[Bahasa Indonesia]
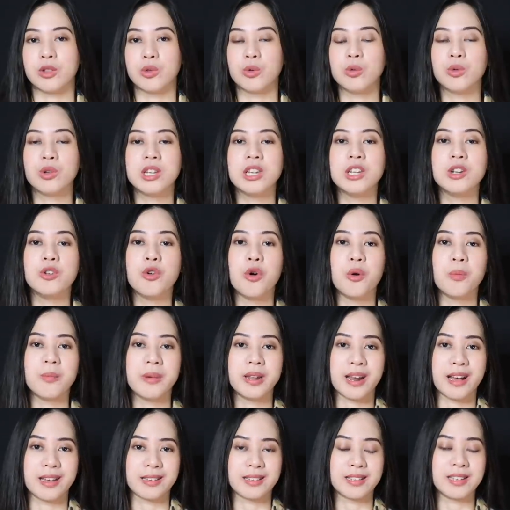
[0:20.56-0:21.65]
itu
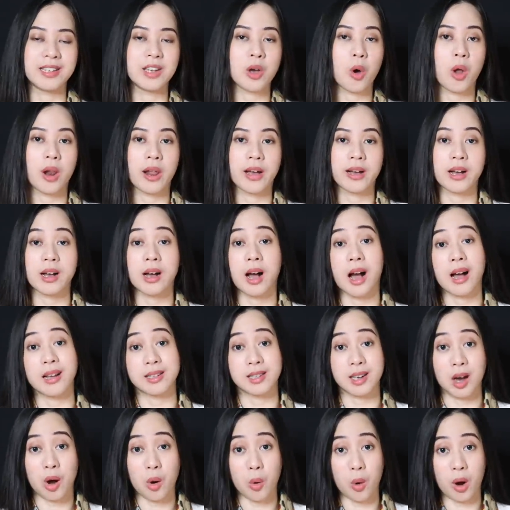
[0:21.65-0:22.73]
didominasi oleh
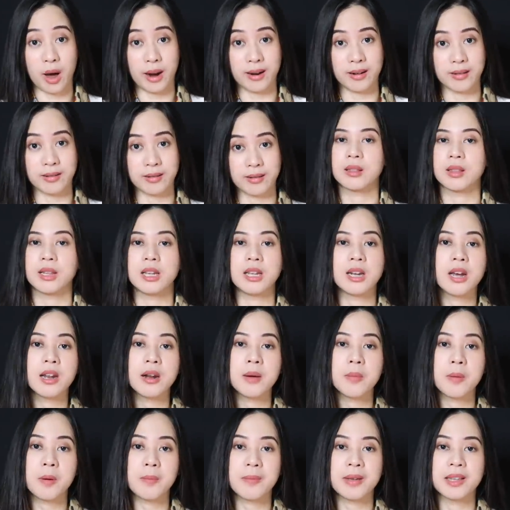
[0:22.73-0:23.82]
kekacauan. Tidak
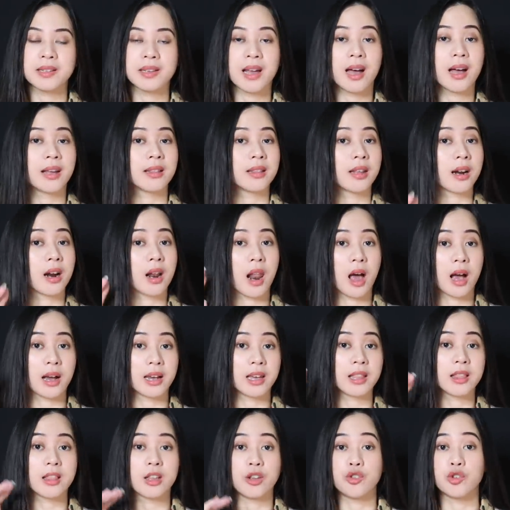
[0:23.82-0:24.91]
ada pemisah antara
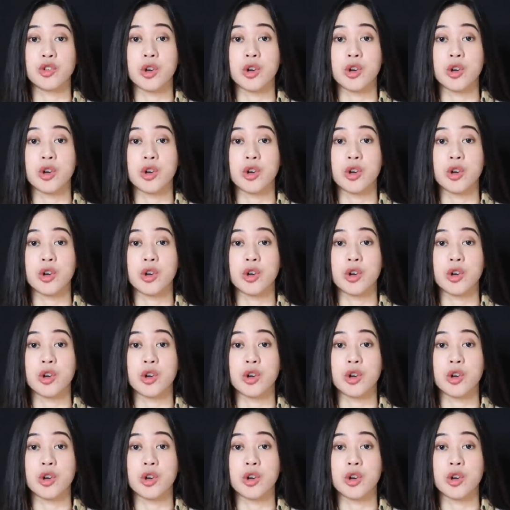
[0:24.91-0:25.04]
langit dan